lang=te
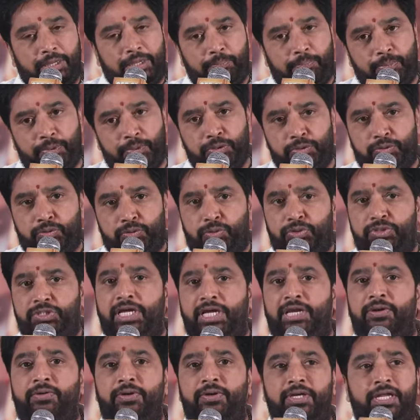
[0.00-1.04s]
ఎప్పుడు
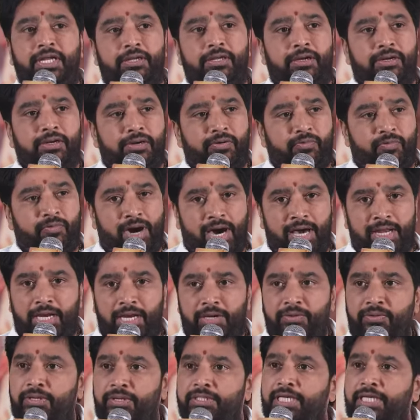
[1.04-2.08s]
చూస్తూనే ఉంటాను
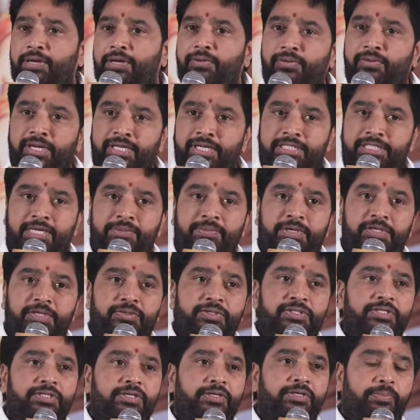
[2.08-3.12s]
వారానికి ఒకసారి కూడా ఈ సినిమా
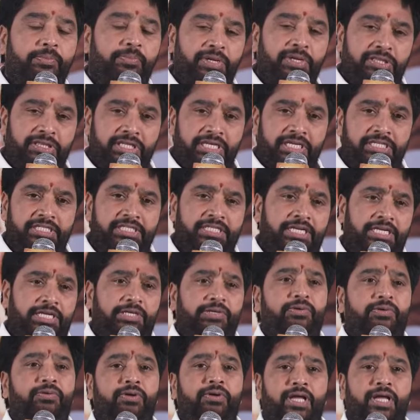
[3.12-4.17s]
చూస్తూ ఉంటాను ప్రతి
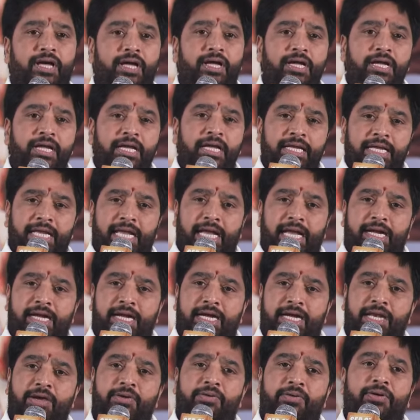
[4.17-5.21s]
సీన్ కూడా
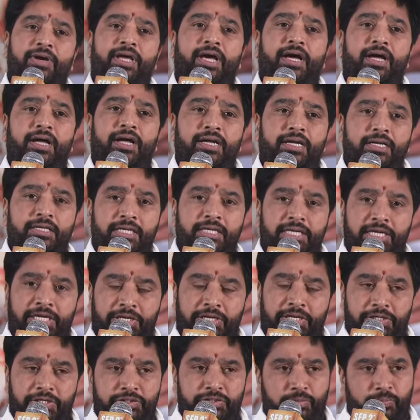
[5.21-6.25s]
ఎక్కడా కూడా
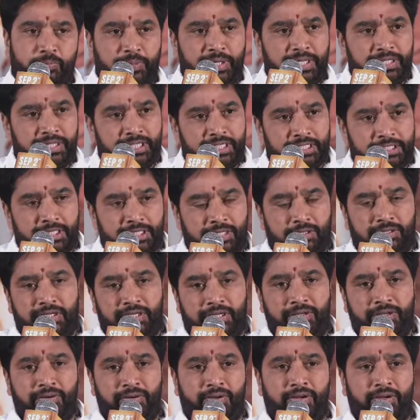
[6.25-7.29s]
హీరోయిజం ప్రతి సీన్
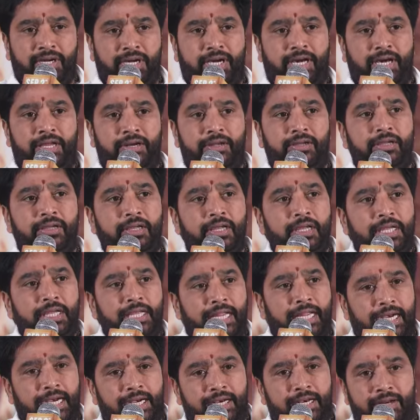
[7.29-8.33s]
హీరో గారు
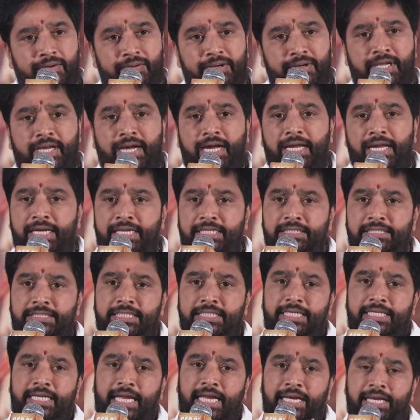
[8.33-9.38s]
ఎంట్రవిని కాడి నుంచి
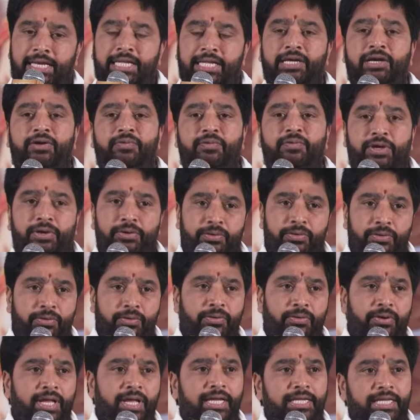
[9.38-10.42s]
ఎండింగ్ వరకు
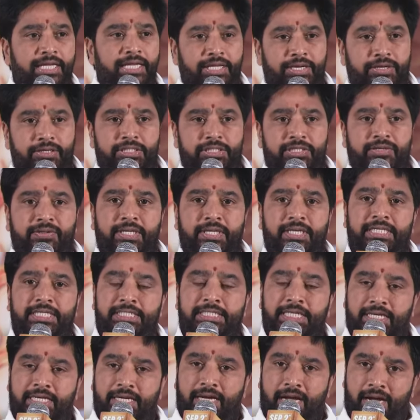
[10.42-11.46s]
కూడా హీరోయిజం
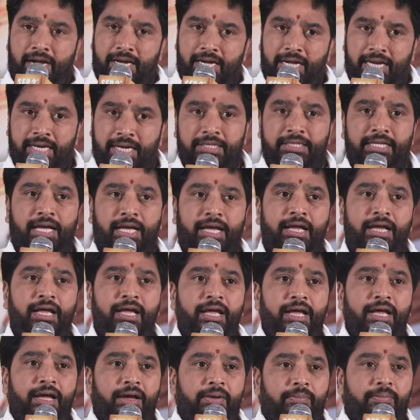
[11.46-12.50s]
నిజంగా ఘనత
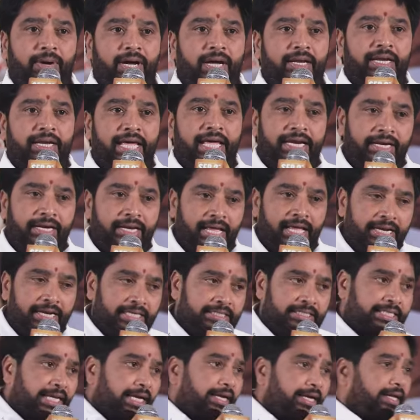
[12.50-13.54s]
మా డైరెక్టర్
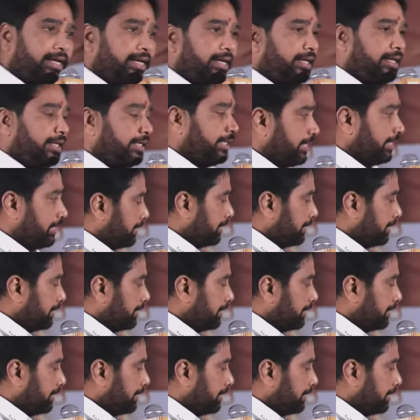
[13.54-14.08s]
హరీష్ శంకర్ గారికి